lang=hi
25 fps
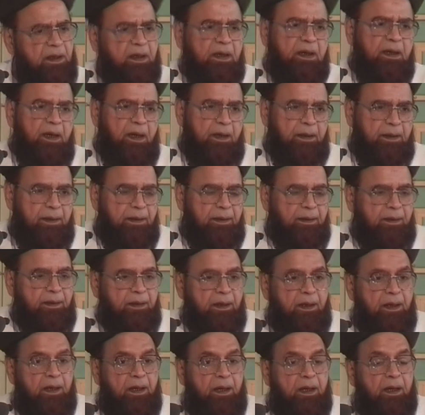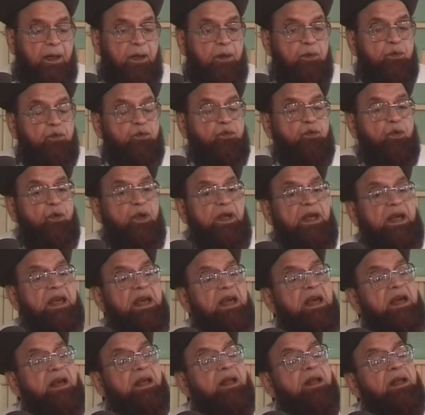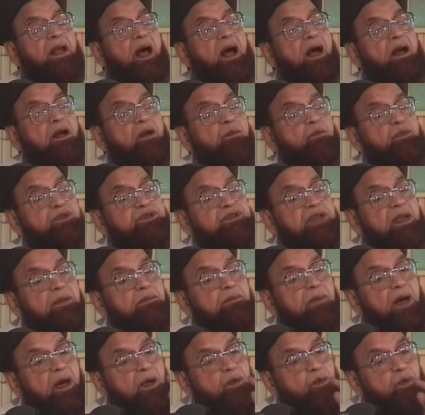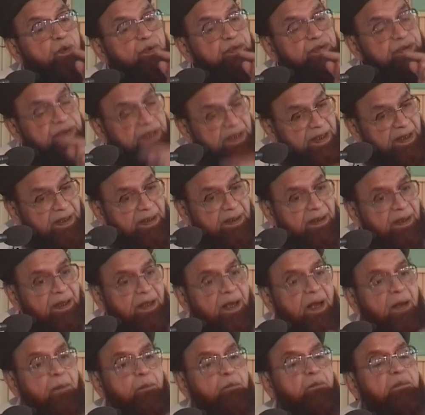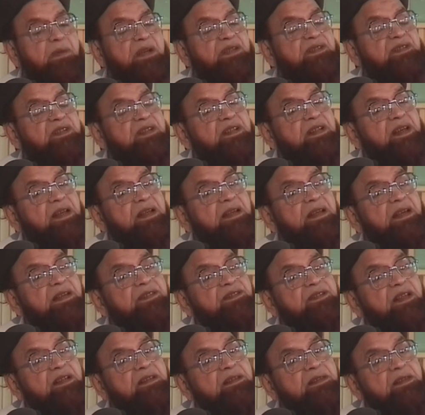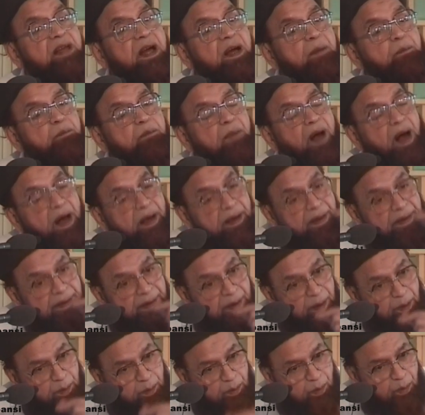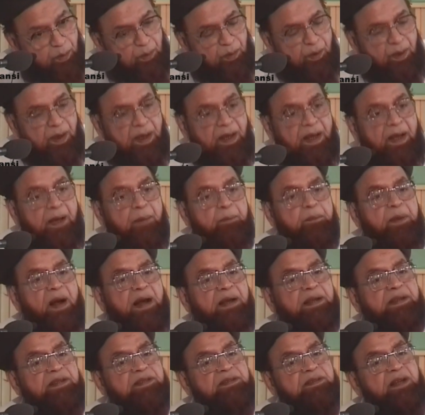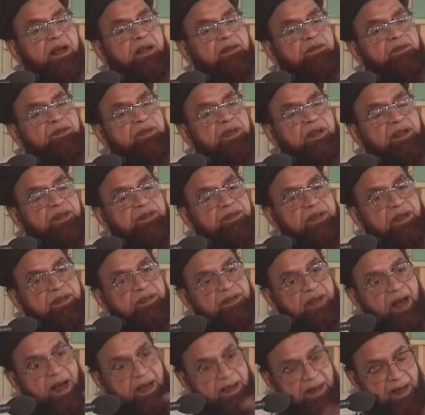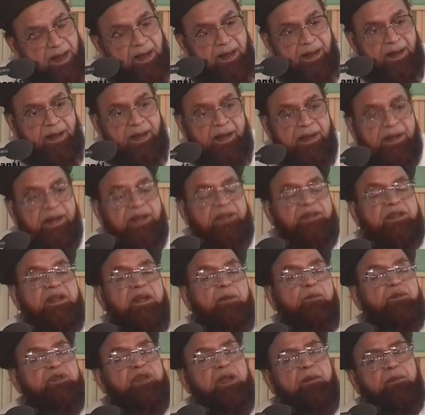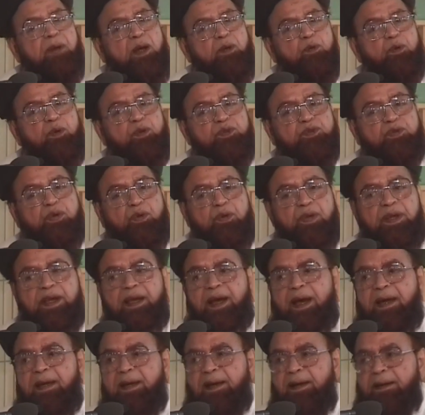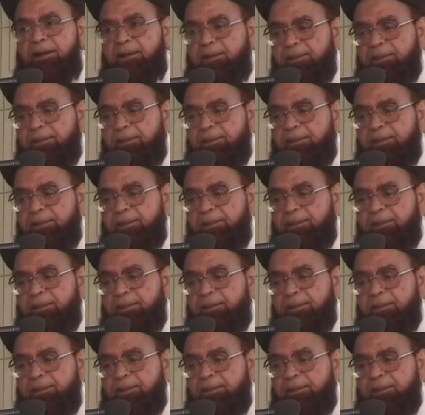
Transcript: एक लाख है तो एक लाख मुसलमानों से मस्जिद के लिए चंदा मांगने को पाकिस्तान से एक शख्स आया कितने मुसलमानों को छोड़ के आया